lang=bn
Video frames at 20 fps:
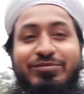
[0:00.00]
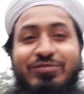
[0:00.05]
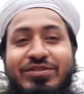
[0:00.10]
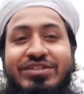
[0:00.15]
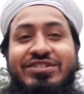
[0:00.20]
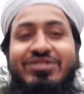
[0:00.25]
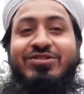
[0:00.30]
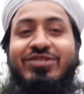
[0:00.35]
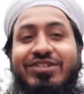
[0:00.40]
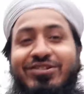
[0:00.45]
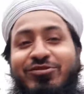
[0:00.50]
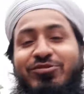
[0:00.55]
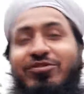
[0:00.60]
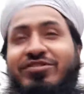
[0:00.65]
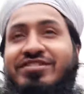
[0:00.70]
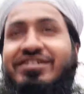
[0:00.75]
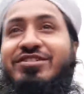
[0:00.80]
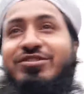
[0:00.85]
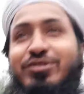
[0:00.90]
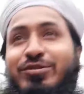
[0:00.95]
বেশ করে
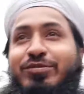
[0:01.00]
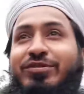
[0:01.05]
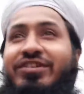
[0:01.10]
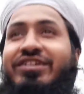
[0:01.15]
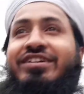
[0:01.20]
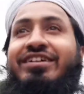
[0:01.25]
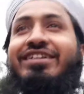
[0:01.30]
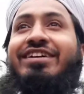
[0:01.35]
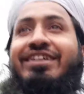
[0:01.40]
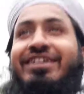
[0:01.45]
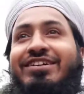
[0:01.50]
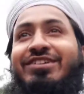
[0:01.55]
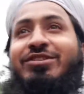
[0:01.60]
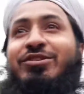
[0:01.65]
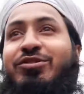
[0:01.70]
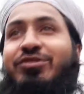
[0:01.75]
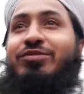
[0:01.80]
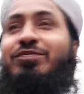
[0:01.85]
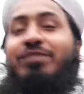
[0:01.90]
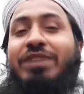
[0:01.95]
কুয়াশার সময়
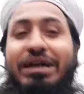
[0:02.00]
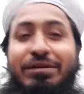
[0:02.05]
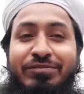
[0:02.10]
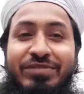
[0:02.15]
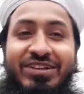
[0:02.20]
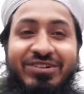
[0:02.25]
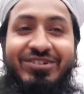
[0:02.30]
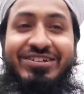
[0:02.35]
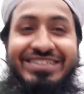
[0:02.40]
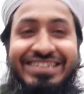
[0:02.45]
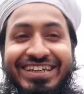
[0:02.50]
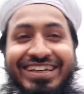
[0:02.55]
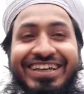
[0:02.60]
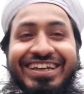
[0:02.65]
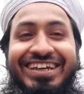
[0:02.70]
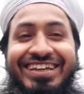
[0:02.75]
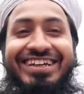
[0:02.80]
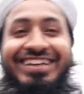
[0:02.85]
তখন ভাব নেওয়া যায়